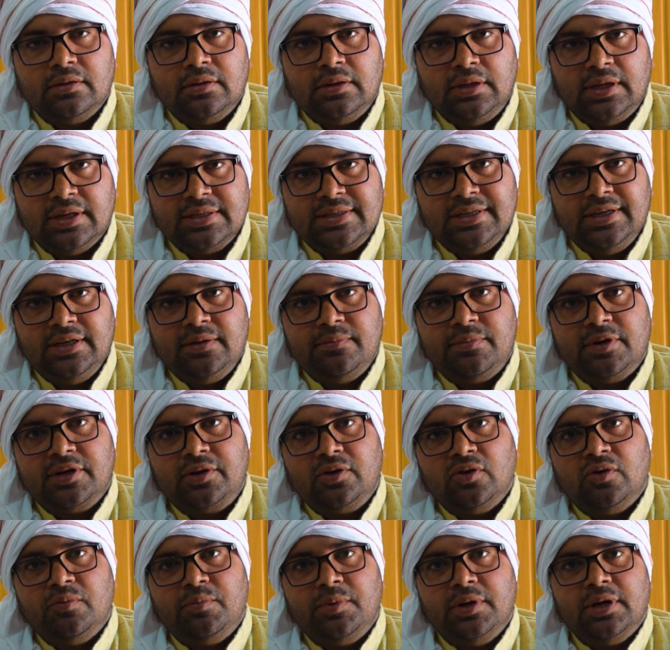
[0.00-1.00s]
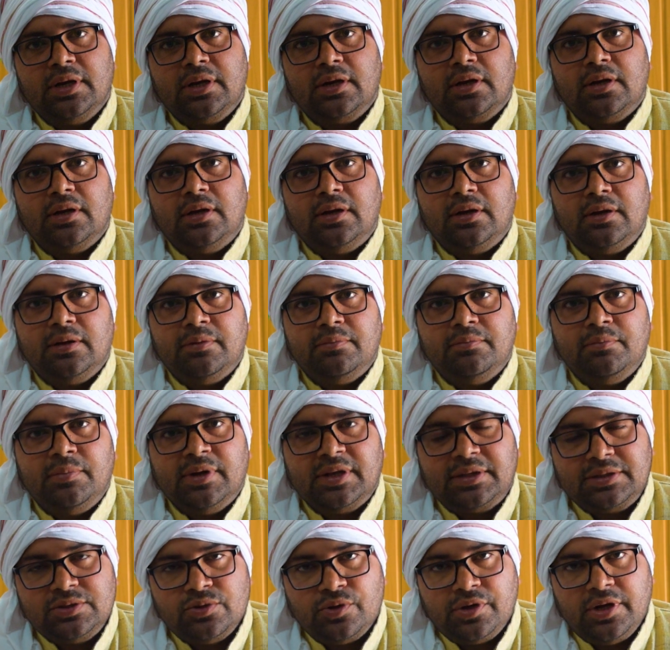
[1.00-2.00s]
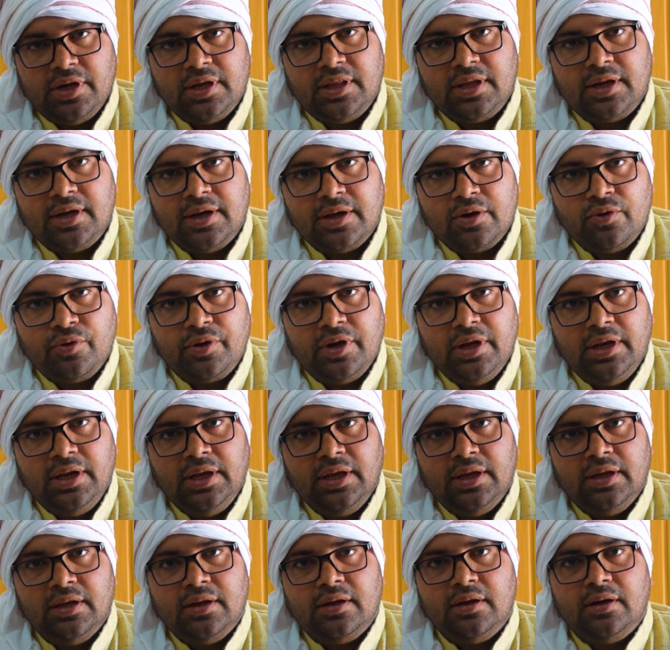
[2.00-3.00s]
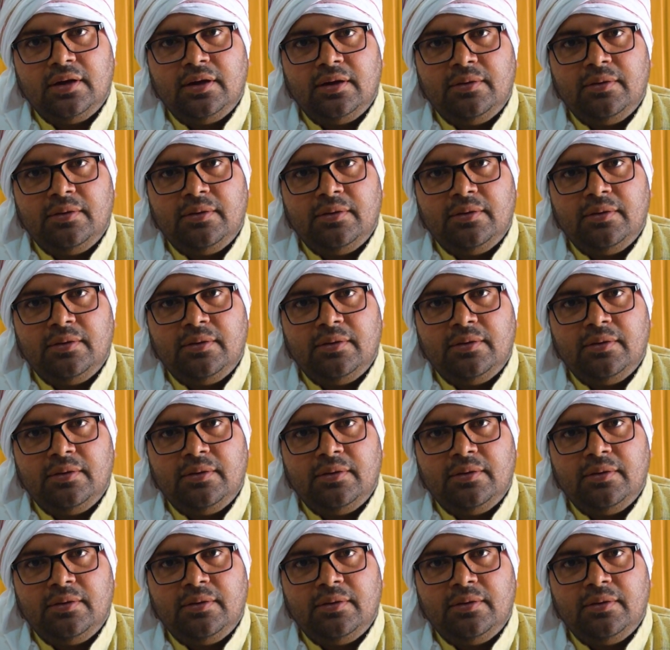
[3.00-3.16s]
दस ईट भट्टों पर बच्चों के अधिकारों के लिए